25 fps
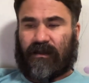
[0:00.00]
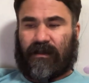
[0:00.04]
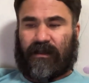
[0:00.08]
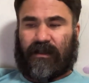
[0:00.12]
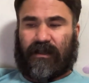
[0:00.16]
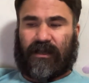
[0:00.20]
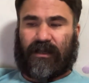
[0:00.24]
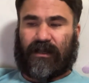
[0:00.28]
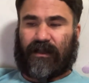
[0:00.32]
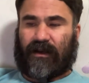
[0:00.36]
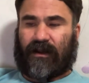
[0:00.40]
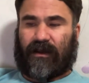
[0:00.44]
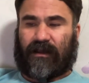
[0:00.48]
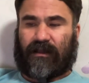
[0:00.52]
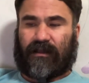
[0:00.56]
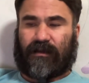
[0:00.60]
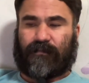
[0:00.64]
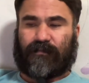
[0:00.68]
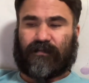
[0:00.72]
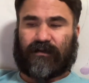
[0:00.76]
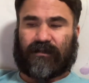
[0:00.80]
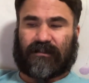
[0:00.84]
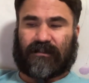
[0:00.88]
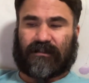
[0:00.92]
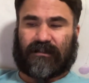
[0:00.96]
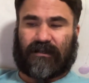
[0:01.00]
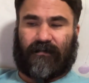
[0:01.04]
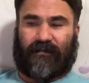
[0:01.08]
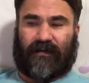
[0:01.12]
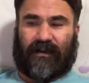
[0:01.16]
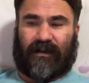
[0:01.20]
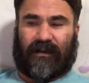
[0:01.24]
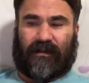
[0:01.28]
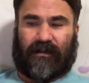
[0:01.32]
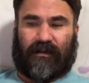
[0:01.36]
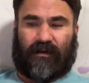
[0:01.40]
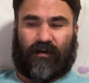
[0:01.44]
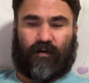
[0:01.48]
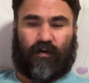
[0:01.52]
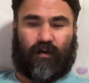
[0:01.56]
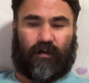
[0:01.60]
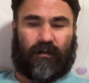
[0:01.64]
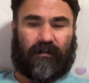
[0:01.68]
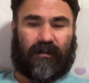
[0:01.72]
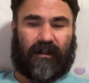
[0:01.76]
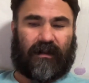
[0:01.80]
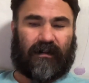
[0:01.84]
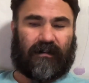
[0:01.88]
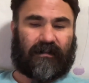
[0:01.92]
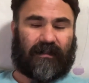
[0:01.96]
İki rahip zavallıyı
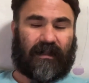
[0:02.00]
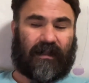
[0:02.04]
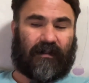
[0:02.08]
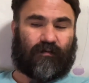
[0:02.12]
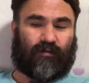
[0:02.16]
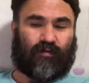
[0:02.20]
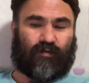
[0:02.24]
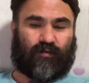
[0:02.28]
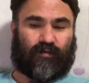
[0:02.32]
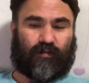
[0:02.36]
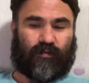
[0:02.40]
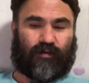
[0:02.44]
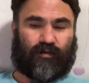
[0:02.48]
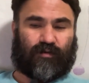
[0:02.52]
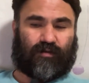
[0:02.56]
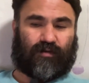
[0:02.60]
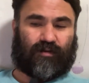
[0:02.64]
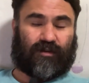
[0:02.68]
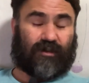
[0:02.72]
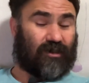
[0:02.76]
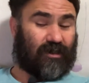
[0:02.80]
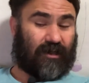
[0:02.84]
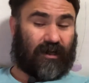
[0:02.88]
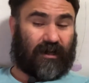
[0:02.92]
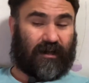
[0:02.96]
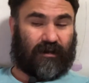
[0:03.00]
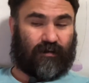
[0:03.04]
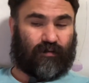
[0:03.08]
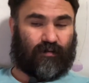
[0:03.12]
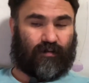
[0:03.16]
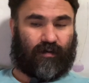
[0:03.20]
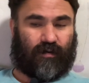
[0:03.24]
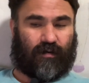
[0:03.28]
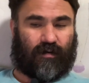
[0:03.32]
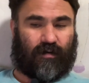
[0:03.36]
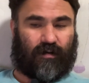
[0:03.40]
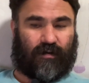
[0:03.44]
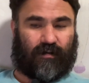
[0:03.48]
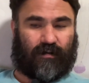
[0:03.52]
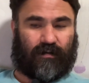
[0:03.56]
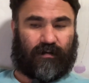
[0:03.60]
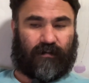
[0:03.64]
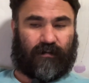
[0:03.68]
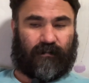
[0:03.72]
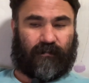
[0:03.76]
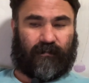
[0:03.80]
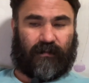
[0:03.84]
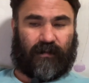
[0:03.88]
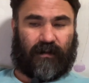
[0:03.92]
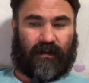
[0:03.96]
kollarından tutmuş dışarıya sürüklüyordu.
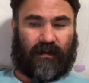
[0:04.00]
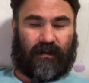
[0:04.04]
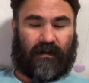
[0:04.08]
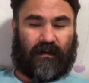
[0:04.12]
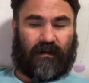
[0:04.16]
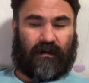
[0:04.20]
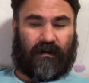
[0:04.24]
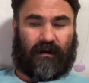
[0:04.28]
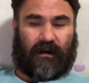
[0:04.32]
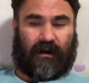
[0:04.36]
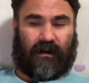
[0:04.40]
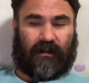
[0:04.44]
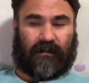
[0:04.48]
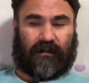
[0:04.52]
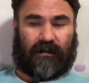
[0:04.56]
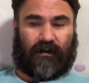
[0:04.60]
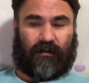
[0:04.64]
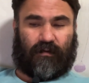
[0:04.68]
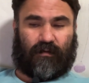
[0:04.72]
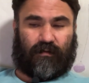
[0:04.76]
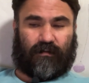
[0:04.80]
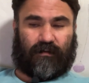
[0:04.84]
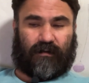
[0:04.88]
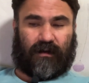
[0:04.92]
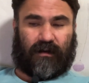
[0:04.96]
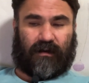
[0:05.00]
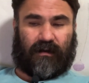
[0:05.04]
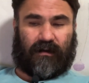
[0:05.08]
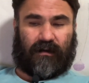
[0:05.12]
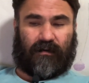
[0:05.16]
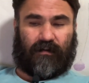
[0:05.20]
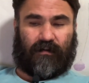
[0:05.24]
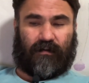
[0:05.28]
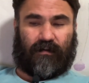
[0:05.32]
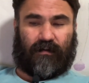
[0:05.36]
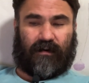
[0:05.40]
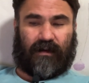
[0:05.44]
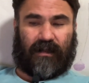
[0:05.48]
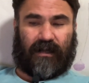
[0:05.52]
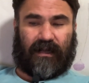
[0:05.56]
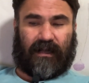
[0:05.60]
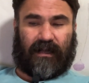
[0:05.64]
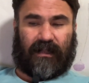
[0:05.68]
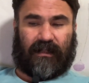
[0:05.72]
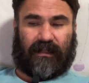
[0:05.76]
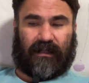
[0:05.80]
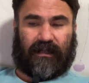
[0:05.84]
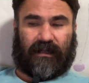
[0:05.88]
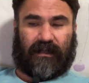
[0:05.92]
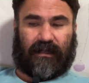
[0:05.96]
Hatta onlara öyle
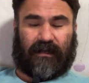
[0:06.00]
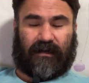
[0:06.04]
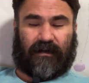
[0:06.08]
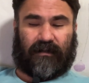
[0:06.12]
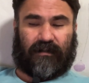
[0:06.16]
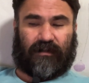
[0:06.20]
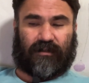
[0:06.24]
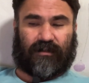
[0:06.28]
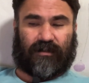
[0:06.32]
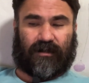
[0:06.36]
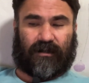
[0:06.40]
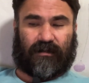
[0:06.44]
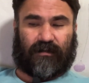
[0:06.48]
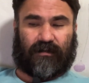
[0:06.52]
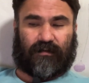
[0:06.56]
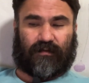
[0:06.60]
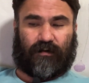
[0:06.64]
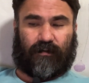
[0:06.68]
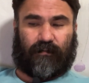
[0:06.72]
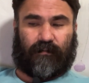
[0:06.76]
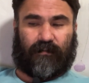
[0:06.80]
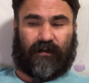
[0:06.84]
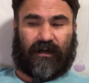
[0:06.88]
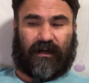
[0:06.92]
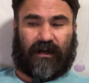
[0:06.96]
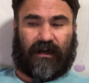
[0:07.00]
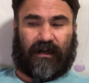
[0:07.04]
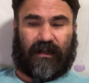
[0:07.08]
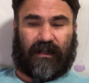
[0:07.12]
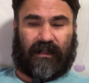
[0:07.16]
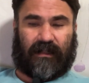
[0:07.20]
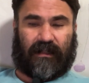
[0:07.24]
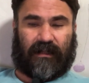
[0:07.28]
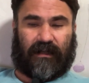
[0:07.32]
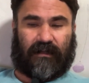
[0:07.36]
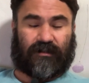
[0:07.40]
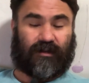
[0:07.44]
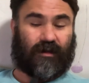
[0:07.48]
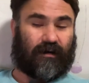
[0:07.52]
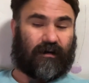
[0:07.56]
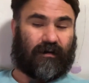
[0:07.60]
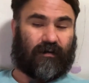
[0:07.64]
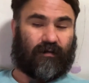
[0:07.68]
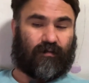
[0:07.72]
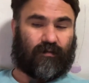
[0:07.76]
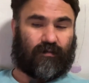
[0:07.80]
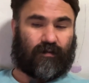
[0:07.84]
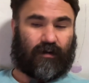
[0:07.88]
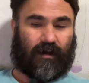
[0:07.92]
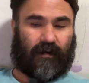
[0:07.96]
geldi ki kadıncağız son bir gayretle canını
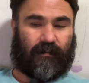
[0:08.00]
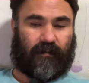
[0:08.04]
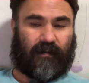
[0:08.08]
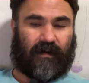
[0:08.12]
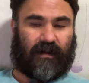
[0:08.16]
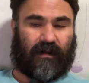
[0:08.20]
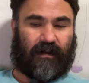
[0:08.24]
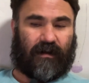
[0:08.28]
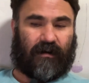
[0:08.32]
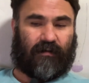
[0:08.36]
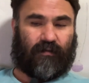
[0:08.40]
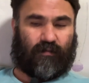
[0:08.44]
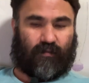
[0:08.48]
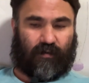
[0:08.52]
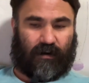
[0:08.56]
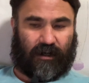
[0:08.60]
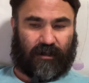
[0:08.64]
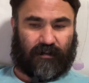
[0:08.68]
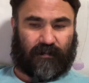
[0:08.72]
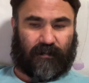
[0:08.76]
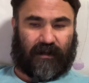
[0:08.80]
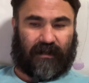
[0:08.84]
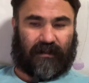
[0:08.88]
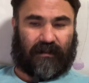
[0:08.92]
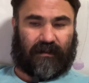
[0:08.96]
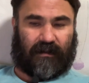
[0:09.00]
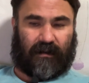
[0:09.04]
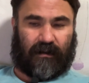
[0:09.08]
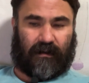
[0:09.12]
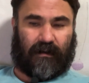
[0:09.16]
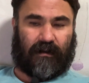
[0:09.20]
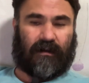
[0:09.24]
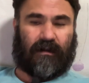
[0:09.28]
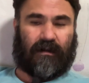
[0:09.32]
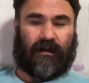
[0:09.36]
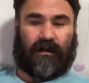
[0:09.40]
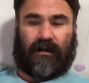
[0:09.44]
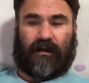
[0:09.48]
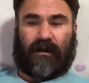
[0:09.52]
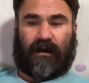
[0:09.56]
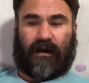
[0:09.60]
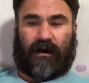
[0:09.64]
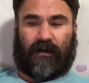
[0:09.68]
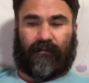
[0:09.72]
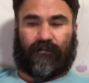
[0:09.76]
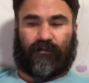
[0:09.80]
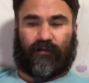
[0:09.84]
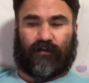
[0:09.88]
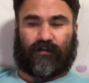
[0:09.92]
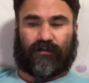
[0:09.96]
kurtarmaya uğraşmakta
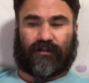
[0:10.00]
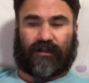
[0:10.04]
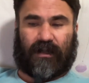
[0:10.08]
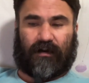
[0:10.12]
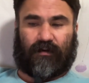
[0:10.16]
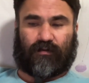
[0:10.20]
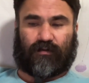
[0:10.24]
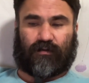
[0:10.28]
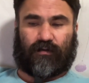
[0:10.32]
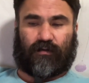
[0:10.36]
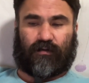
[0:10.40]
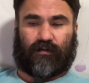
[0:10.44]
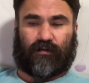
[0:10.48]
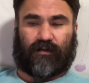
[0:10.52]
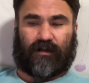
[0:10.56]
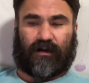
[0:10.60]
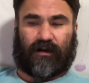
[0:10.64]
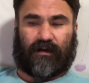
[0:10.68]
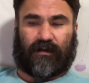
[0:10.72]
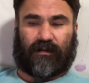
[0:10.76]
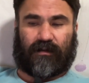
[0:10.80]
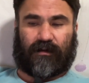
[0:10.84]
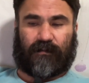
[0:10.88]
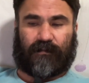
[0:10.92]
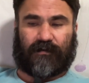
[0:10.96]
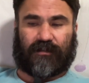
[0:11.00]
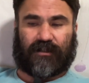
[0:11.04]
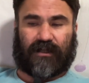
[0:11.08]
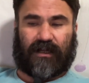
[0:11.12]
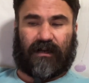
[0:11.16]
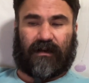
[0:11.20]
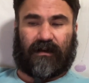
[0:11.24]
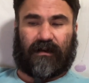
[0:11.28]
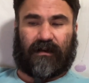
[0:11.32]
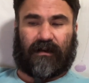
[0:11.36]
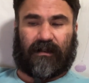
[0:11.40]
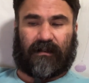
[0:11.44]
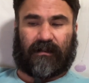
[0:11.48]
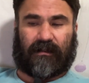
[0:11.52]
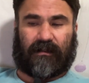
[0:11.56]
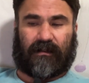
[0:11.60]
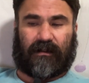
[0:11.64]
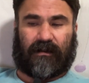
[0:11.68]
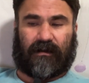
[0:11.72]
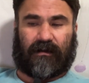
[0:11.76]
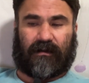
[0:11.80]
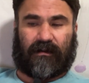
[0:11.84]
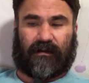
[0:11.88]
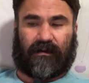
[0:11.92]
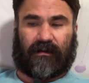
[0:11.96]
Afyon'un sarhoşluğunu dağıtıp
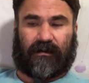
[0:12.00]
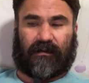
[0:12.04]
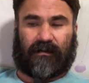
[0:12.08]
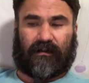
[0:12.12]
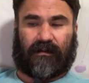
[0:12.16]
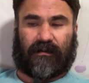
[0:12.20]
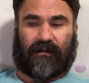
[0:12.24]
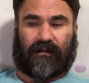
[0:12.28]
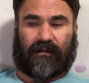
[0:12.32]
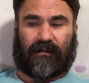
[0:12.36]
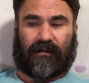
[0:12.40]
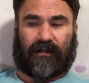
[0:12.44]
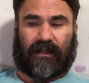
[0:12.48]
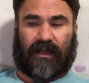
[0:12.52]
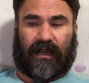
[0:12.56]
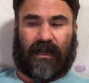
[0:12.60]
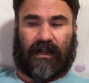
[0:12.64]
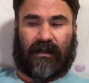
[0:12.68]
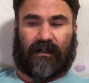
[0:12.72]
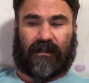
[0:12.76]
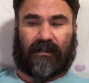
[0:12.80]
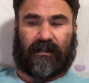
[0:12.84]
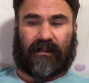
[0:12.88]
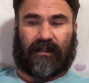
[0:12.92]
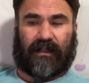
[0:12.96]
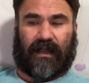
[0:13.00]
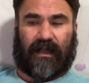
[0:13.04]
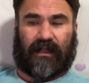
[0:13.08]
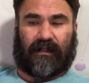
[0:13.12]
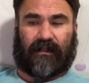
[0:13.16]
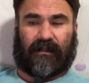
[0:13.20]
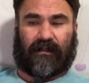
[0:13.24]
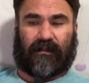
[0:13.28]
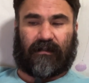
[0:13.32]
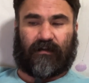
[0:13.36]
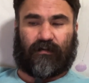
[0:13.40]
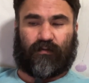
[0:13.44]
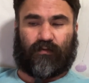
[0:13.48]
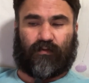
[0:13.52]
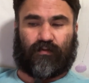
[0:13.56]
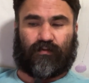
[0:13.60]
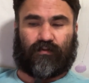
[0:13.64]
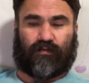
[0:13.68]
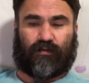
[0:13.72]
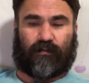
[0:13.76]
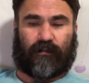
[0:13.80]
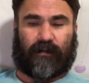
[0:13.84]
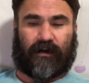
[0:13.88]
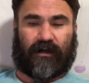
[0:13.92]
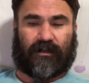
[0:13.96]
cellatlarının elinden
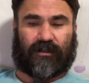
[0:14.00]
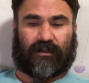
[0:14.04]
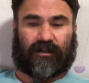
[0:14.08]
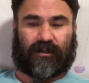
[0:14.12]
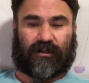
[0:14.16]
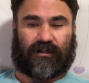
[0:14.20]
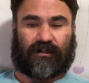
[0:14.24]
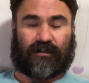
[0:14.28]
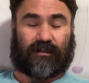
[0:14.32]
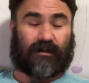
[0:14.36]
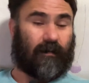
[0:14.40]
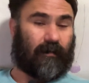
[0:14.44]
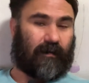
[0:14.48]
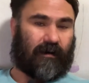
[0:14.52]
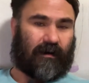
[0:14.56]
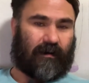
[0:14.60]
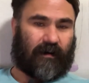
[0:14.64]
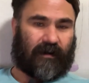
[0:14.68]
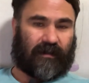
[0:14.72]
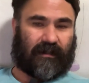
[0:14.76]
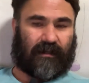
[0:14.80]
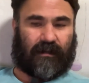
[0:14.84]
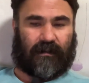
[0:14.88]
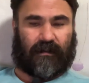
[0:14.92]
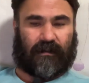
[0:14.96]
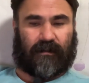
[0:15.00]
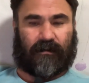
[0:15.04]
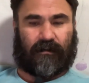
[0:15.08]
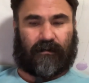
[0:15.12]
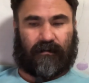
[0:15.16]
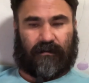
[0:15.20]
kurtulmak için çabalamaktaydı.